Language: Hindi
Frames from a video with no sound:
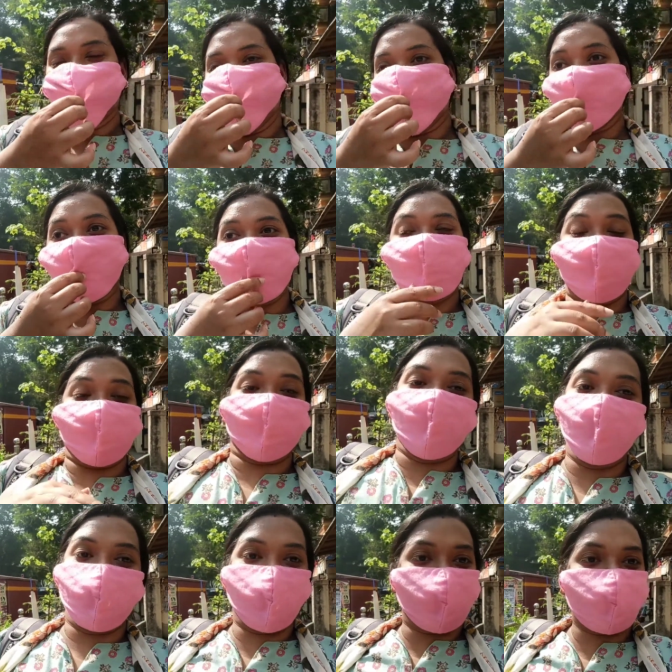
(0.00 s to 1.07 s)
तो इसलिए
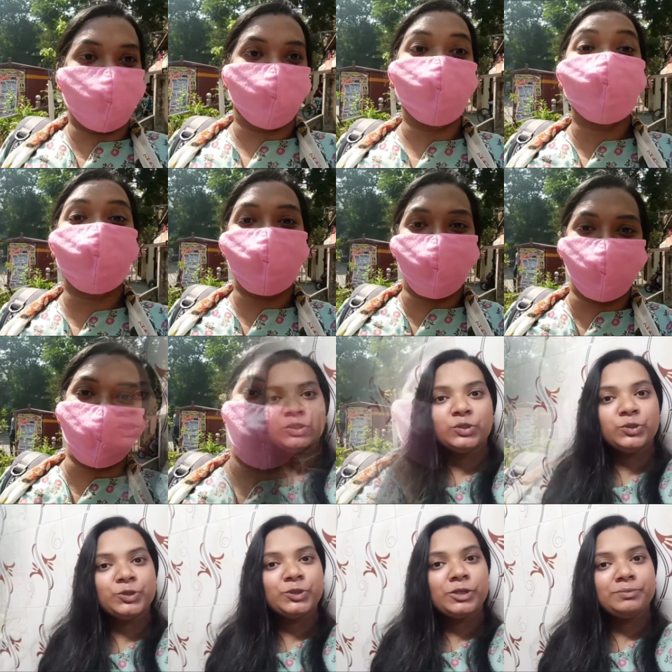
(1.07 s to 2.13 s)
चलो घर पे
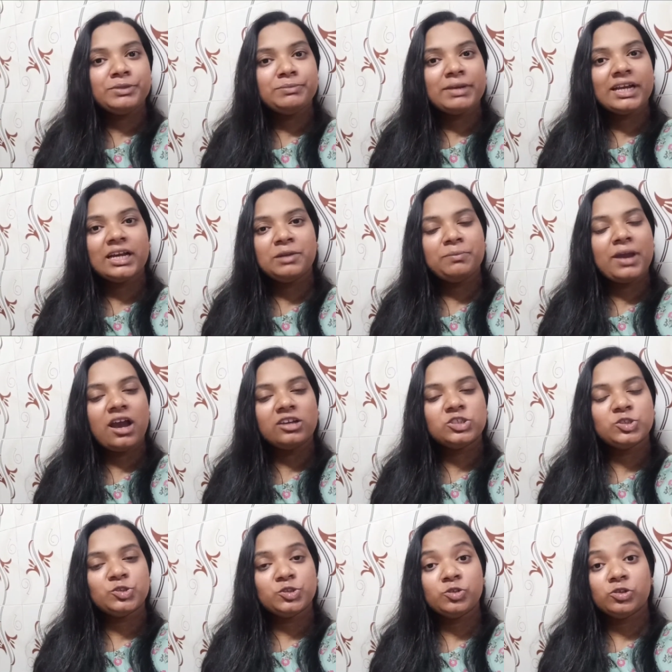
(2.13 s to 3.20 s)
आके मिलते मैं घर पे आ
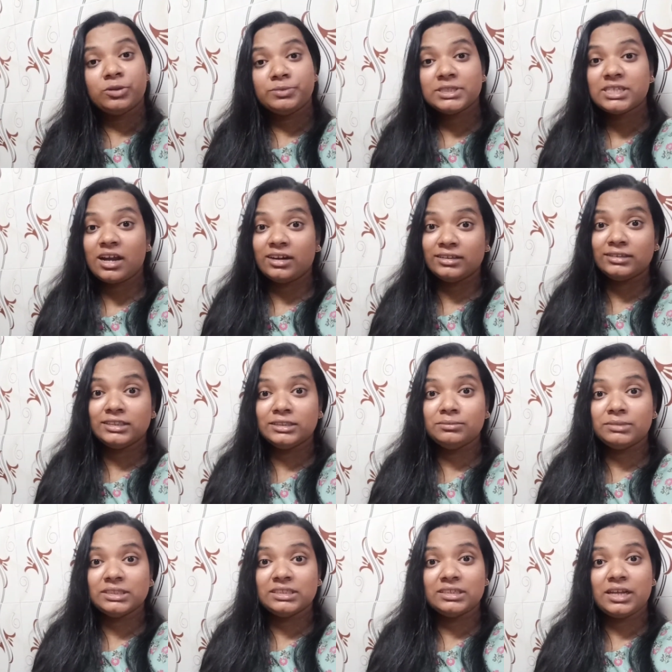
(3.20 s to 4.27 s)
चुकी हूँ और अभी साढ़े तीन
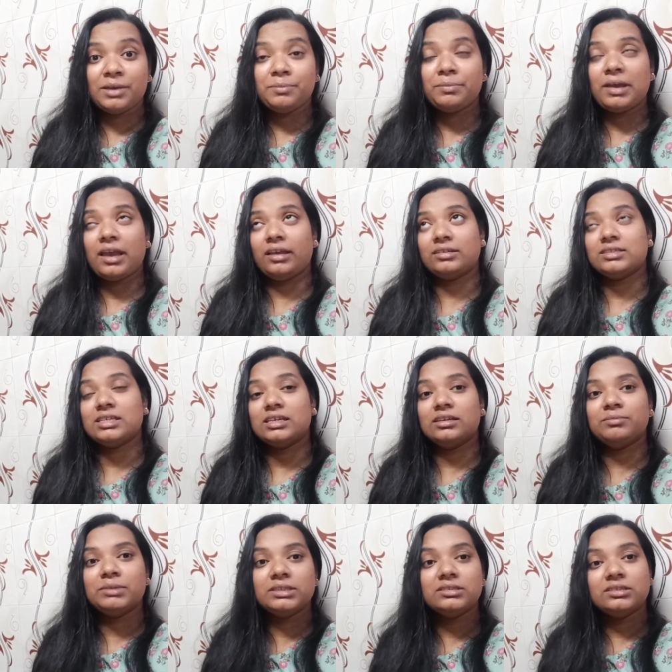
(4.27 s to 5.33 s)
बज रहा है बैंक से ही
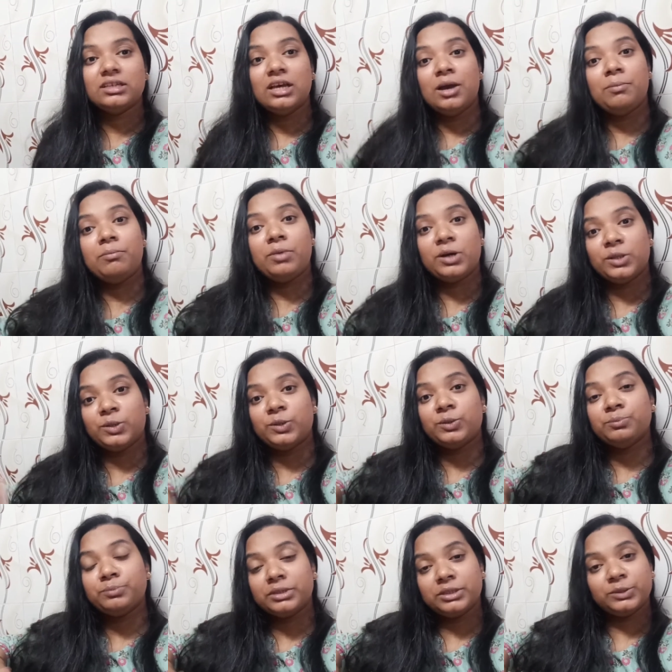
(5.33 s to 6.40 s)
मीन्स
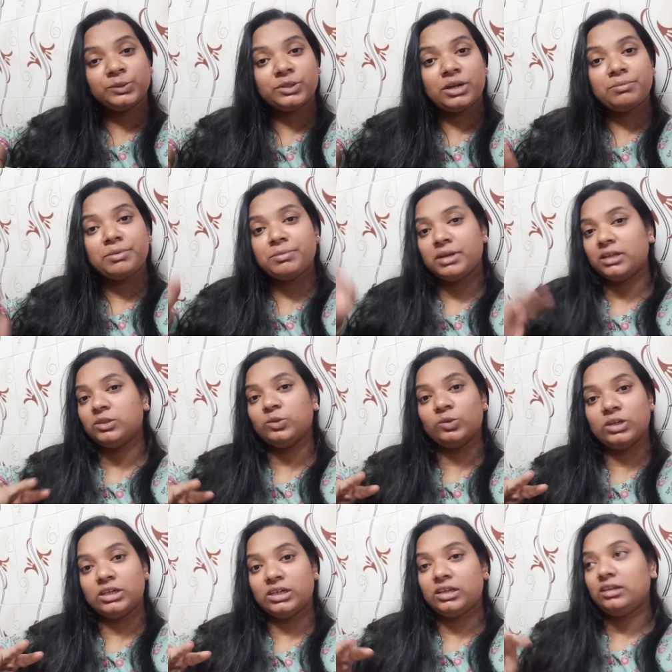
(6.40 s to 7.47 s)
बड़ोदरा में मेरा दो
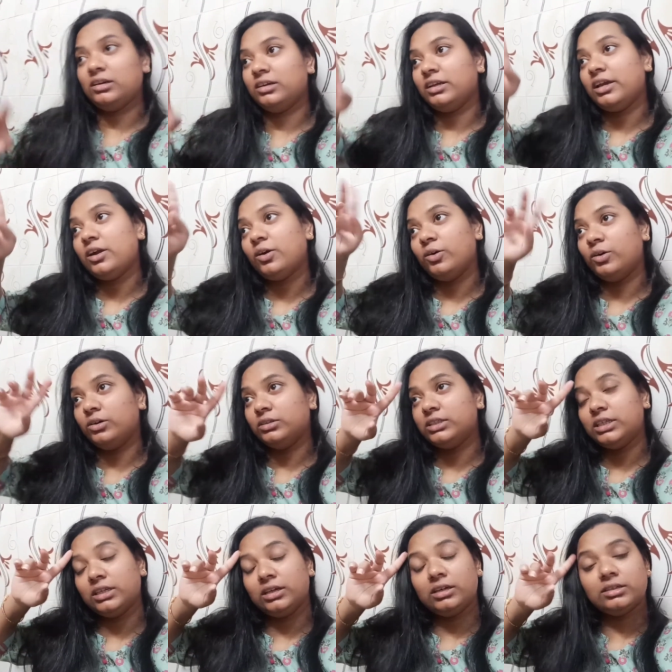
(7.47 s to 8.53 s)
घंटा लग गया और
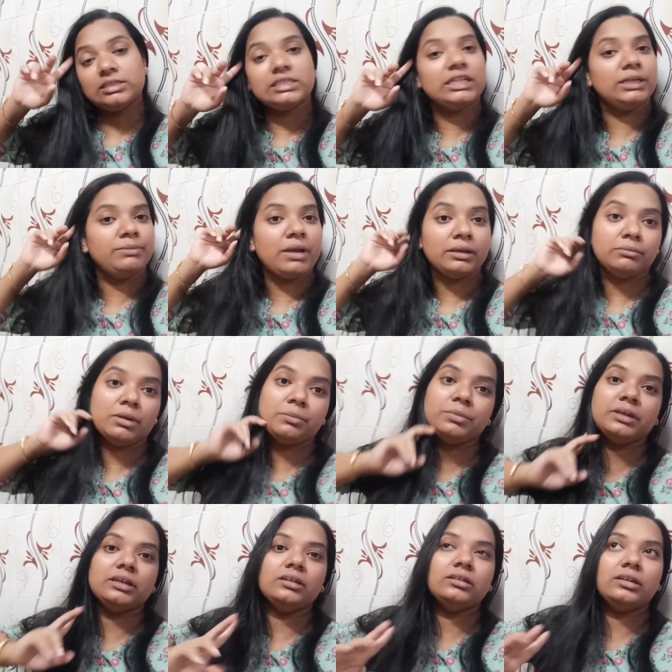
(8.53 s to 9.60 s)
स्टेट बैंक में
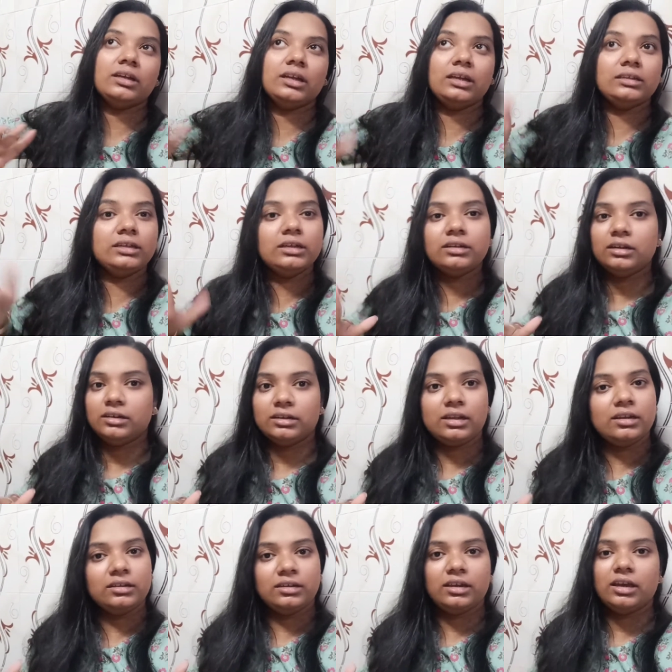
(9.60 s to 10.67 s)
भी एक डेढ़ घंटा
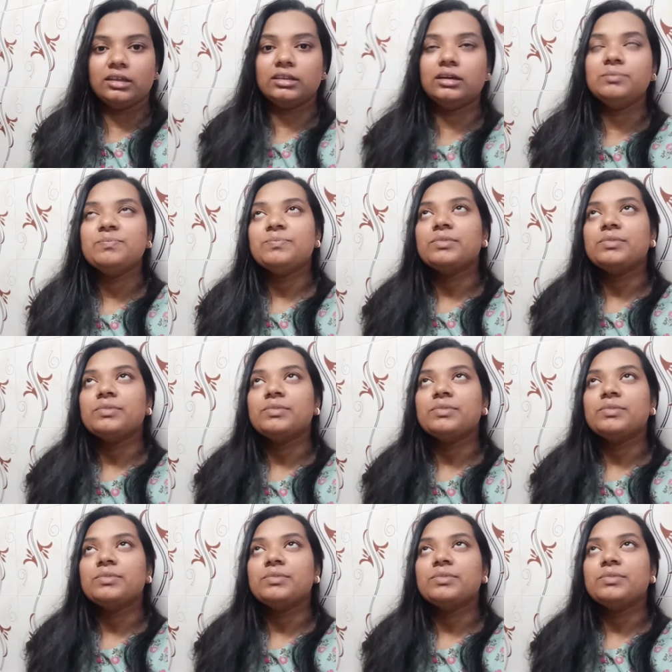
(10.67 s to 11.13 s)
लग गया था